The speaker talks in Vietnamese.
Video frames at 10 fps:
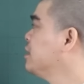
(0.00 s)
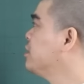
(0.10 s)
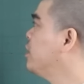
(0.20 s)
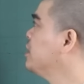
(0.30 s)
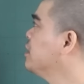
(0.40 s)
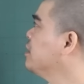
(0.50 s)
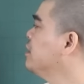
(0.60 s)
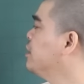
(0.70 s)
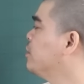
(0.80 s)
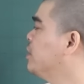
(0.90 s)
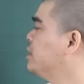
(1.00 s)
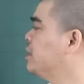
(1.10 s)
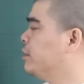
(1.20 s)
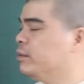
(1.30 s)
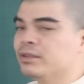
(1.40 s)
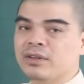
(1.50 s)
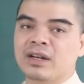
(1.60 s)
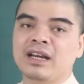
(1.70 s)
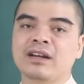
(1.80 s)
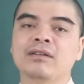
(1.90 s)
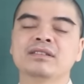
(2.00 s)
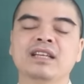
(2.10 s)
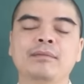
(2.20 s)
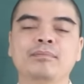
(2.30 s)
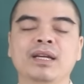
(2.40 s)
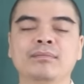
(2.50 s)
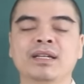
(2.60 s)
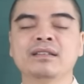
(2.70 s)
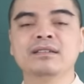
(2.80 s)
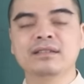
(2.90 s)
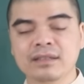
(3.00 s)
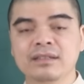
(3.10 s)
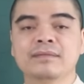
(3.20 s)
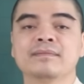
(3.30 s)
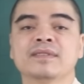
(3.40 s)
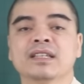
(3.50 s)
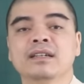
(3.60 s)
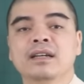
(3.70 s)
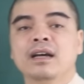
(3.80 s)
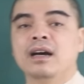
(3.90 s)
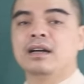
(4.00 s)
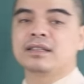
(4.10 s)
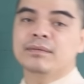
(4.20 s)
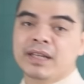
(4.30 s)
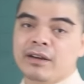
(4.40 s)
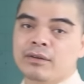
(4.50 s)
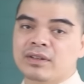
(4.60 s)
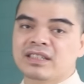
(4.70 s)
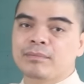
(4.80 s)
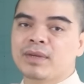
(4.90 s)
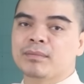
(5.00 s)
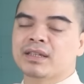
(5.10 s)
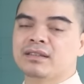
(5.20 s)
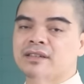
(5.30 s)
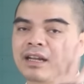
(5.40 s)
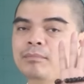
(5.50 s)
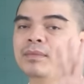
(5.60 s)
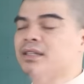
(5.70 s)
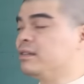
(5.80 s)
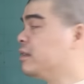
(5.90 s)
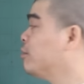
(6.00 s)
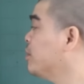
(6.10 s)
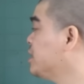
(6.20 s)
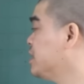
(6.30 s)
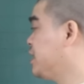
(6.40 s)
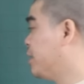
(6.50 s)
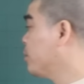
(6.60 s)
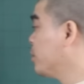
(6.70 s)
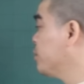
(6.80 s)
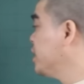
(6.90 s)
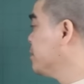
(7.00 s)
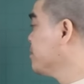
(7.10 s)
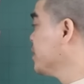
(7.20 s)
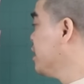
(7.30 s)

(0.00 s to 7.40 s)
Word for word: cho những người tuổi Sửu. Đó là con giáp may mắn thứ 4. Tiếp theo, con giáp may mắn thứ 5 mà Tử Thông muốn chia sẻ cùng quý vị